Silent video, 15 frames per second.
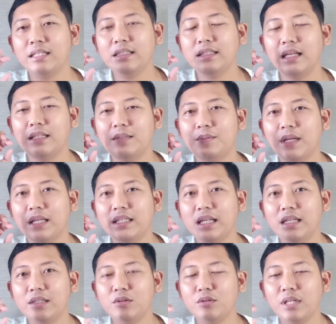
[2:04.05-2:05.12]
Jadi
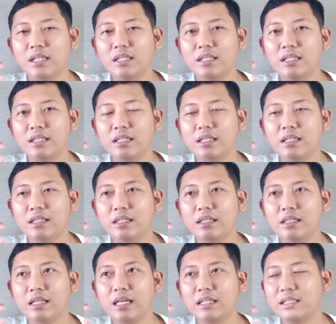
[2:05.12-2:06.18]
pelatihan itu nanti
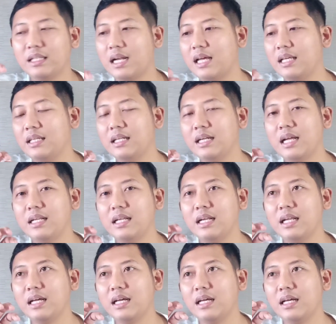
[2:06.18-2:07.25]
yang terakhir
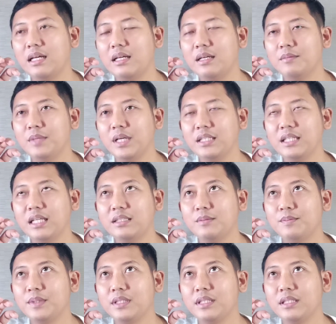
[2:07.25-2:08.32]
adalah biasa
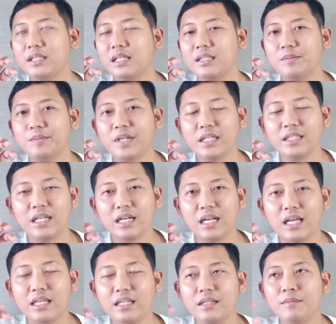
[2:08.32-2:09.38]
seperti sertifikat yang
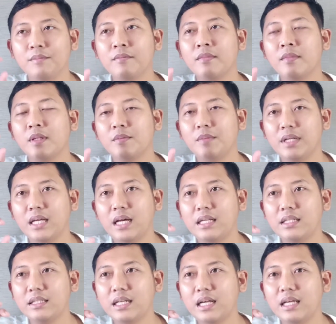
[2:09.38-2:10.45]
lain. Pada
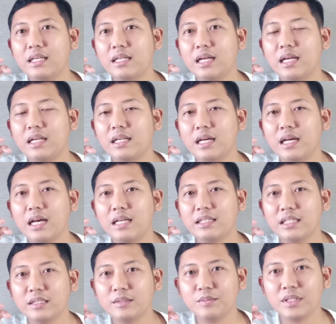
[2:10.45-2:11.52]
hari terakhir ada
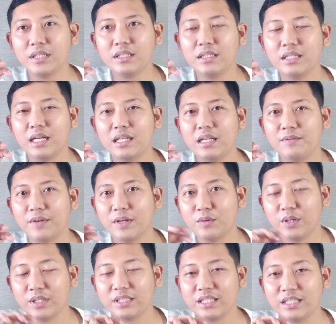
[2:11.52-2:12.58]
assessment dan
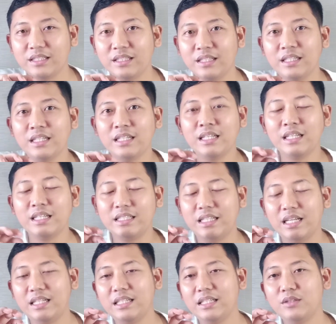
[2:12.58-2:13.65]
evaluation.
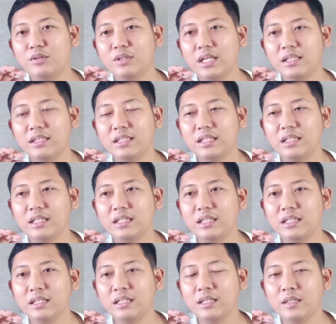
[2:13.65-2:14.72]
Jadi itu
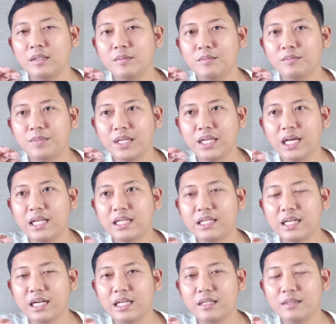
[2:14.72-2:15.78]
nanti pada hari
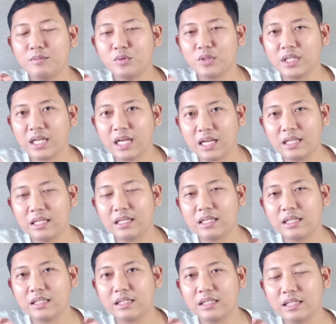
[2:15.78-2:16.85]
terakhir mungkin hari
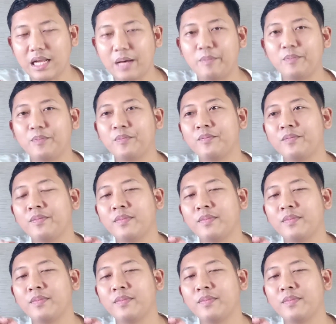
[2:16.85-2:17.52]
ke-6.